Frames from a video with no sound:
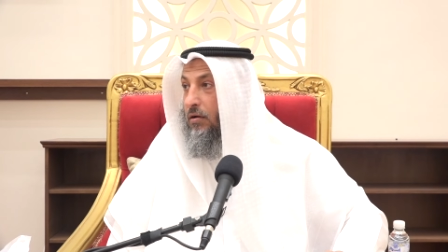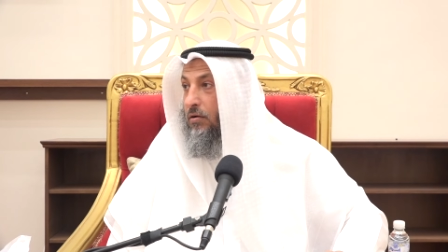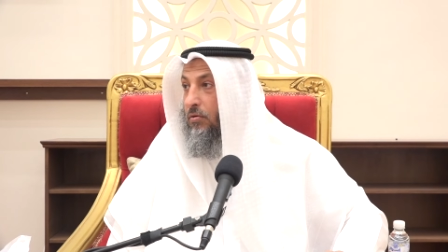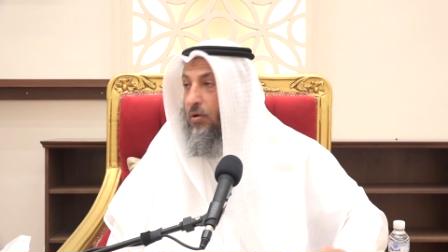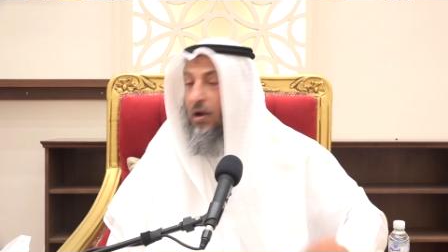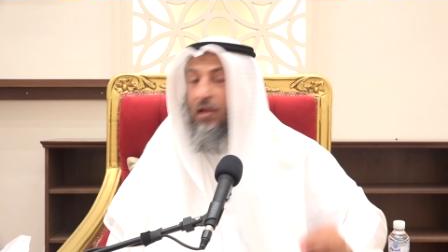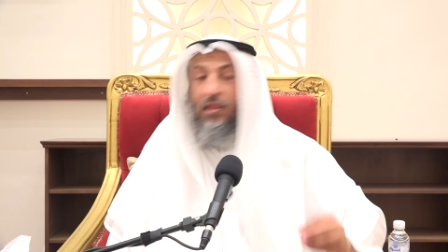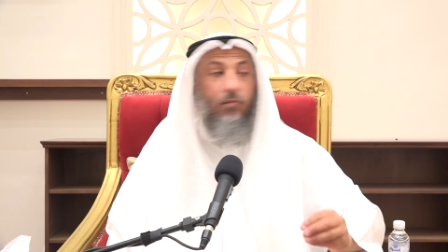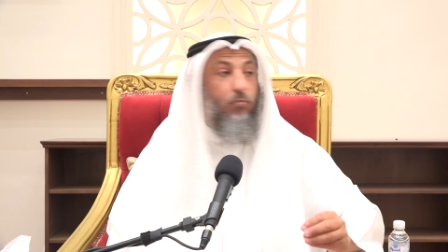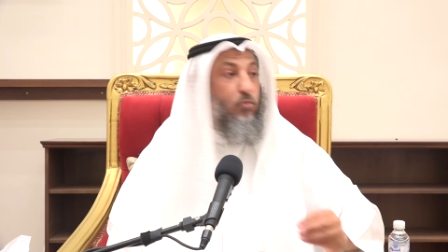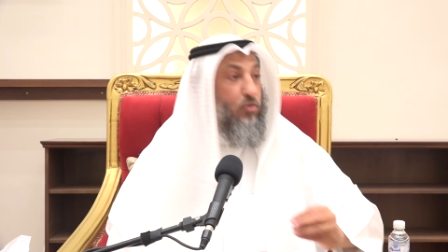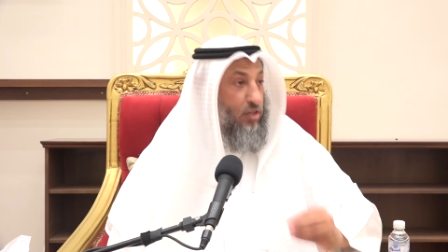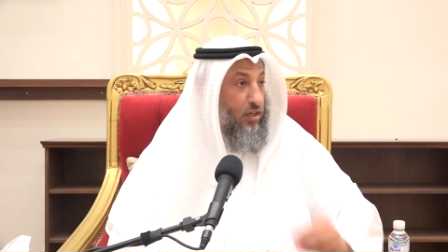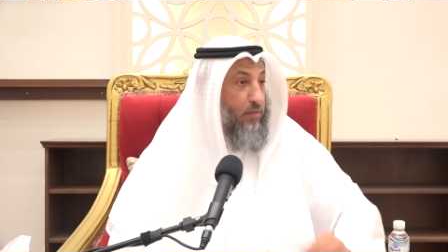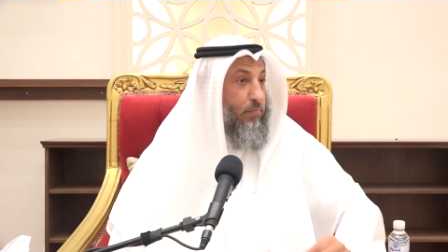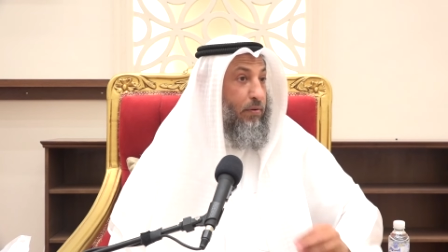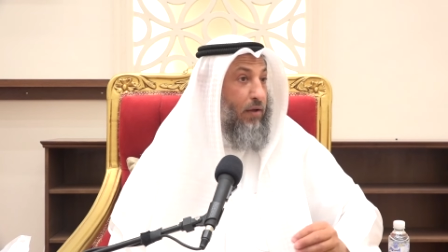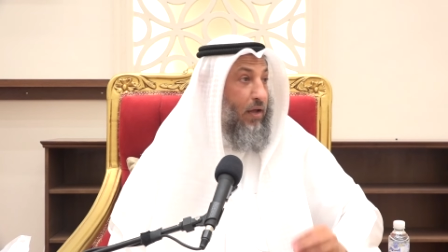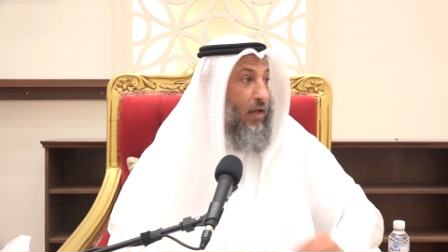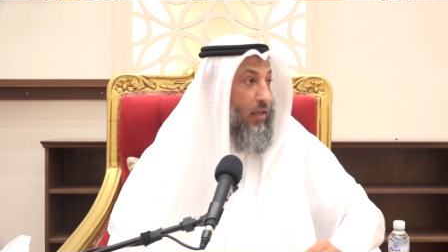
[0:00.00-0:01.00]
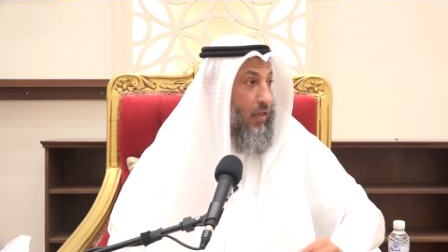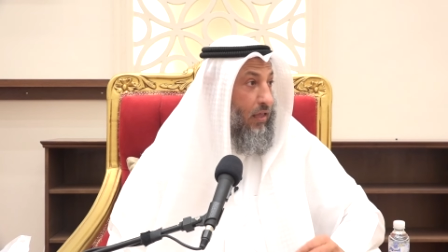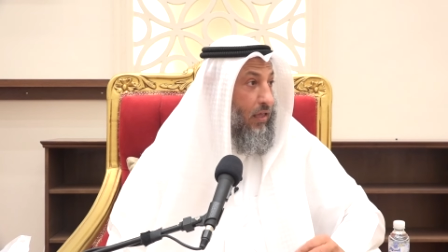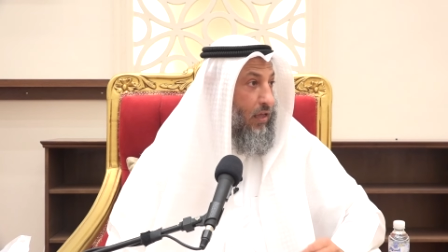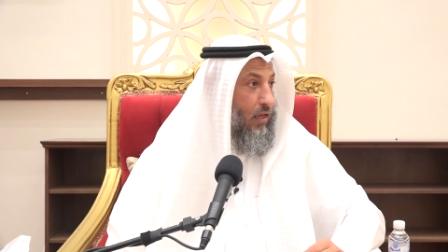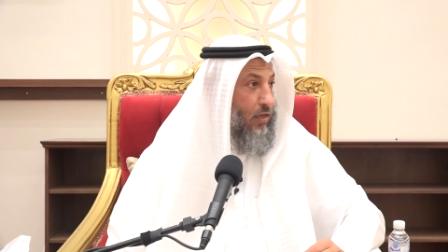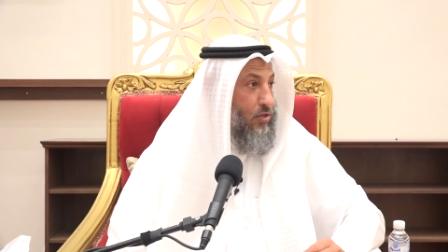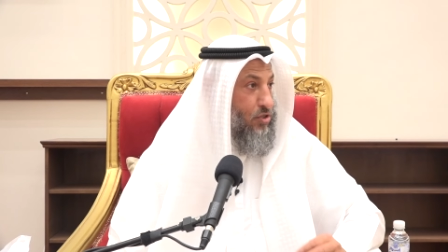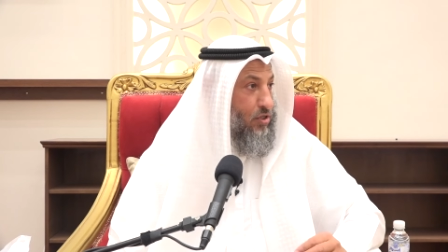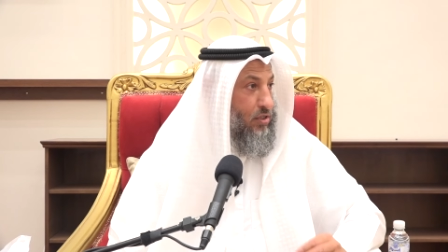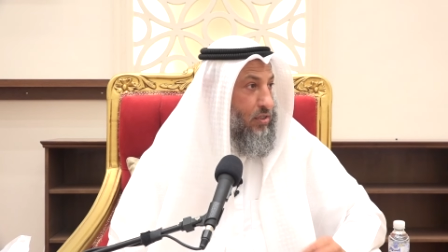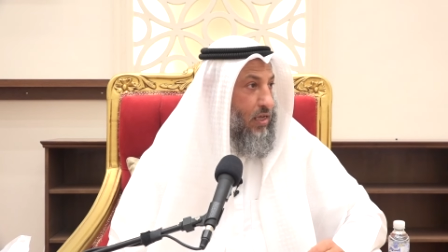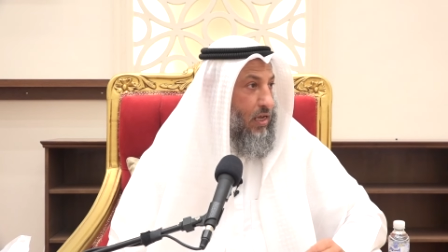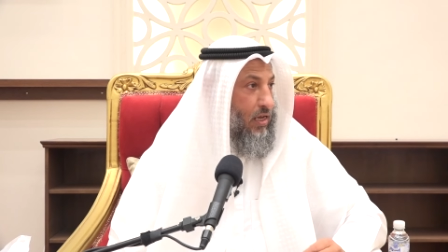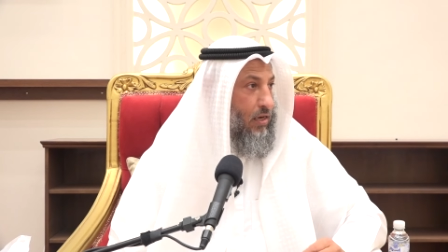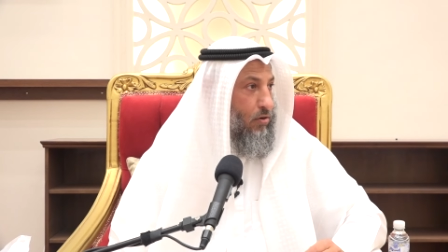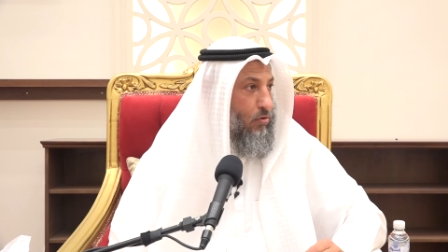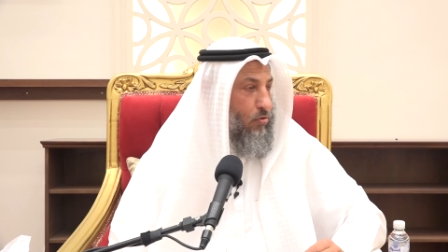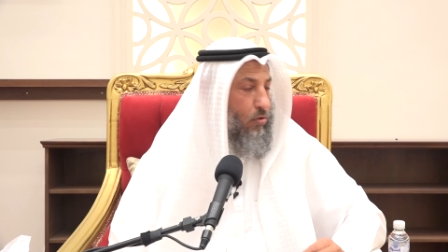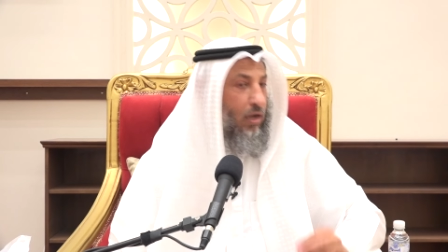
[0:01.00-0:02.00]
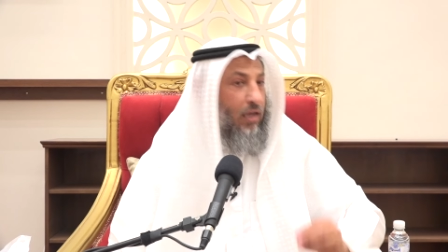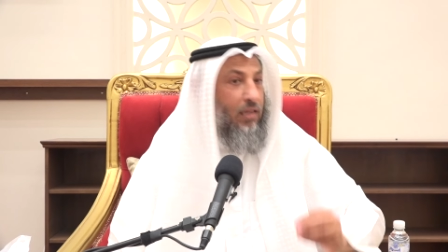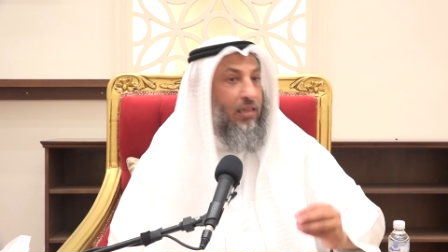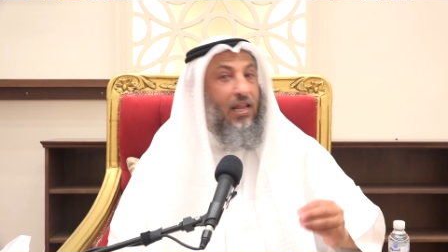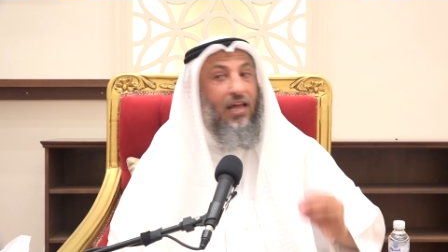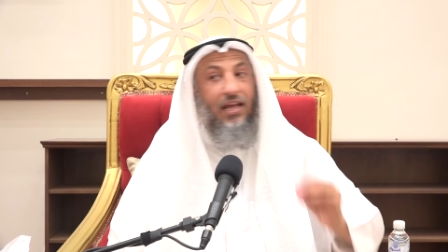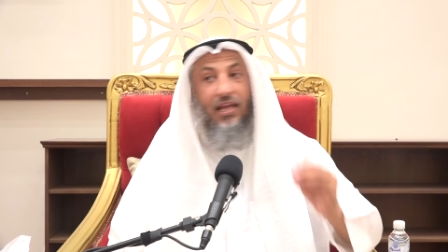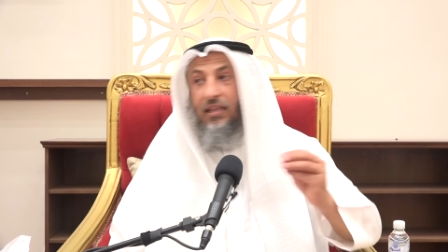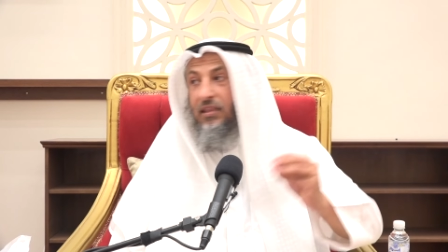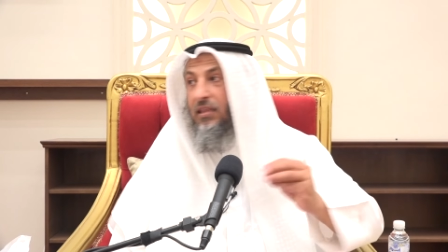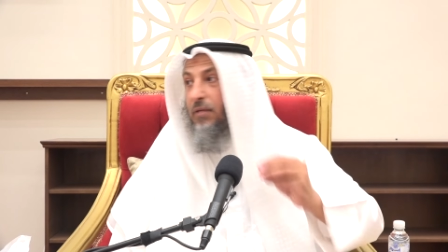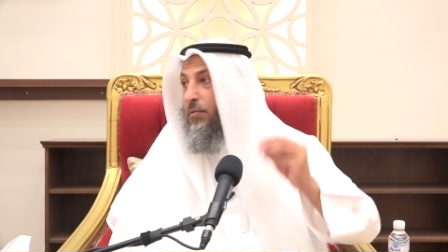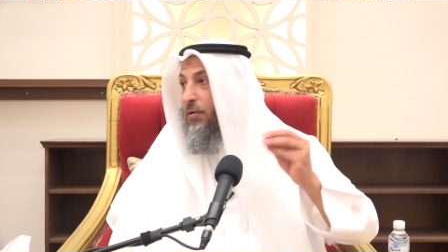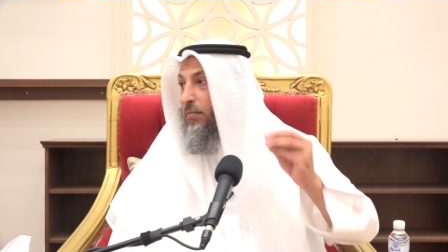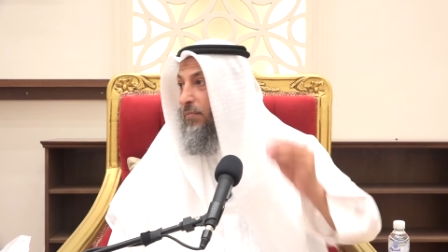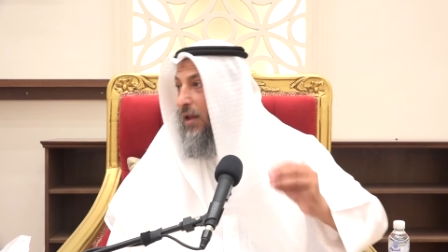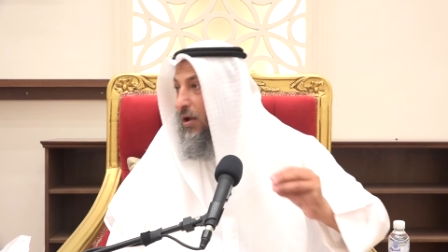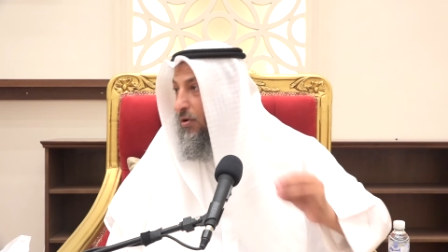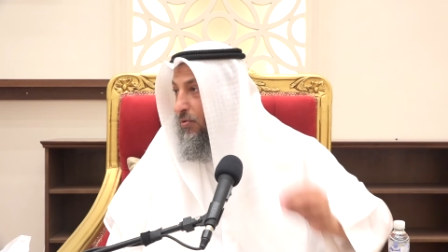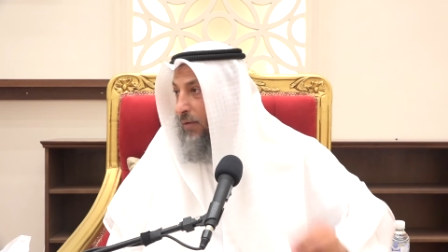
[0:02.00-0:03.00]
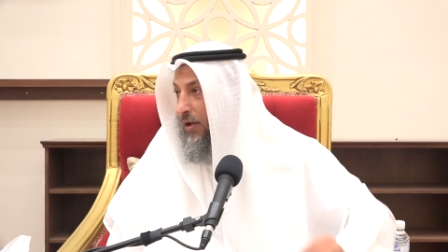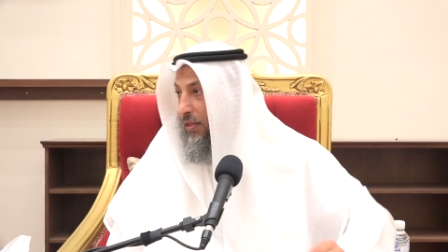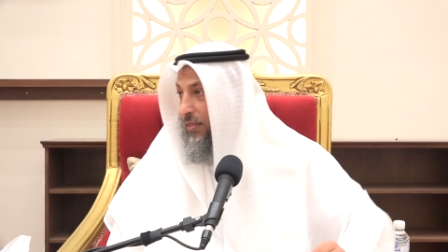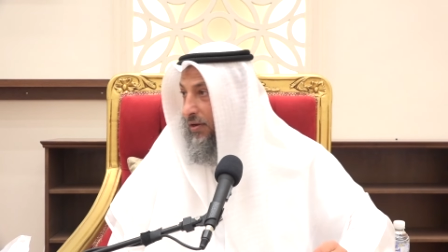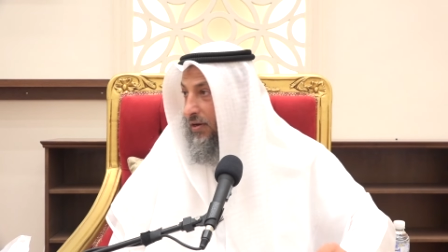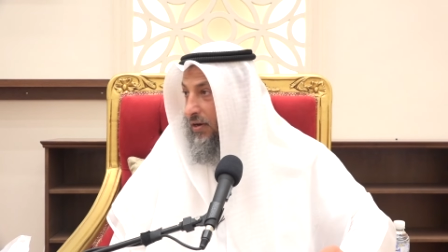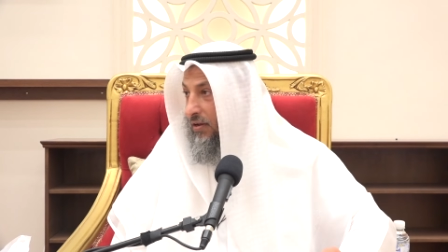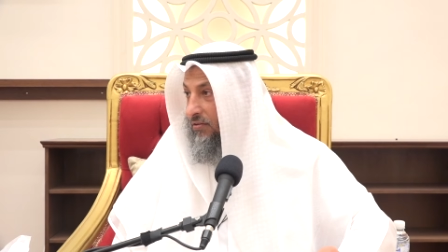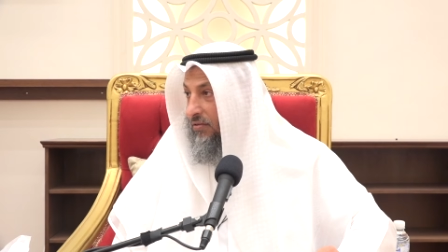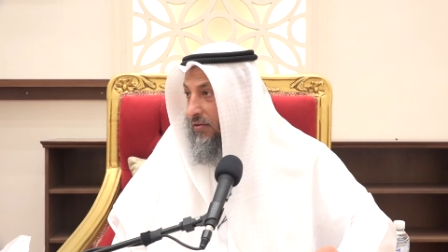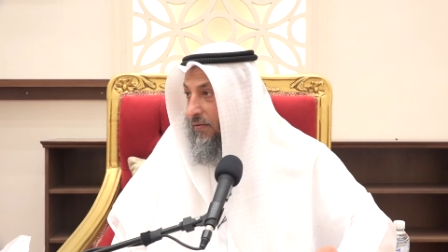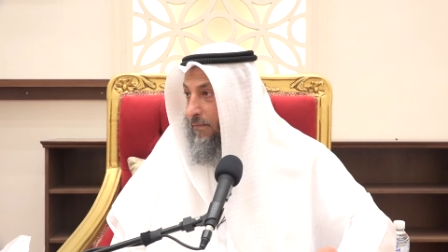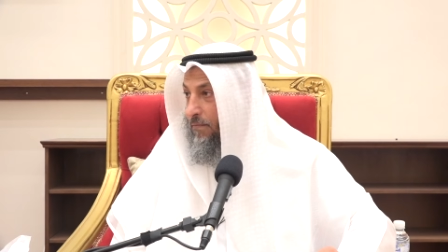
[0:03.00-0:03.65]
وهذا متعب حقيقة جدا وقد لا ينتبه له بعض الناس